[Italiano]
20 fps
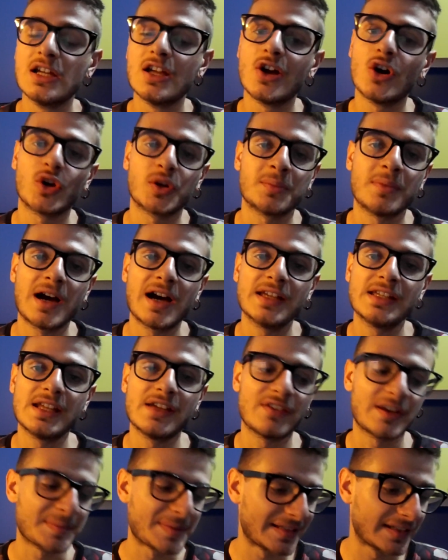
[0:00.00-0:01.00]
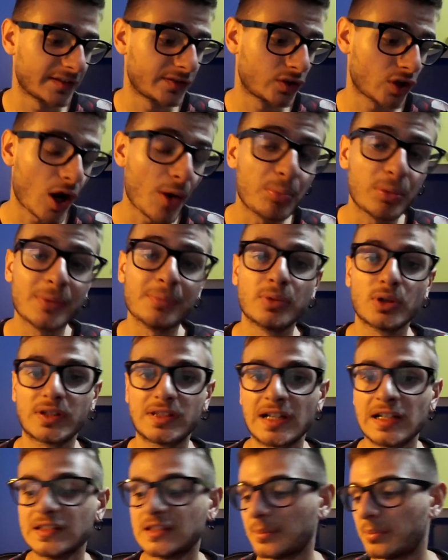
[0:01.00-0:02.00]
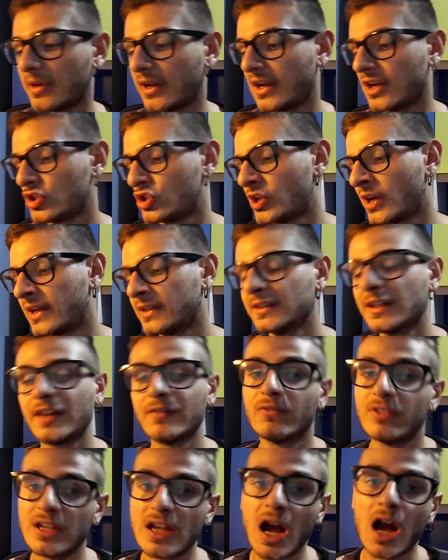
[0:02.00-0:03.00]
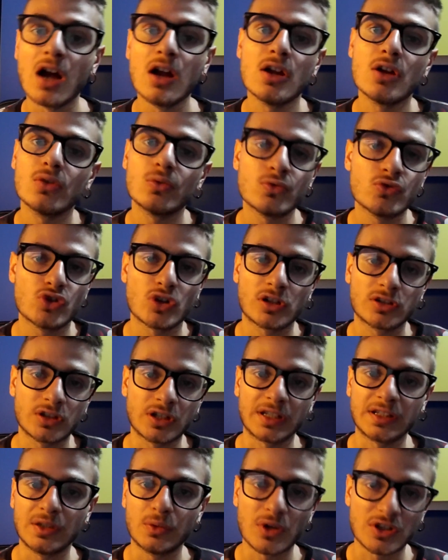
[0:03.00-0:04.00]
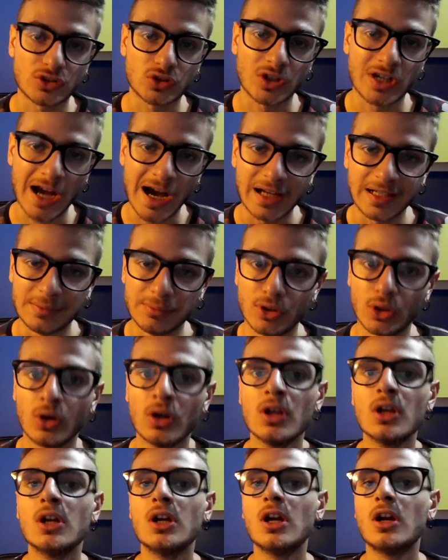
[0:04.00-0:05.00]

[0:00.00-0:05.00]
ormai è veramente troppo importante per lasciare andare via un giocatore di questo calibro.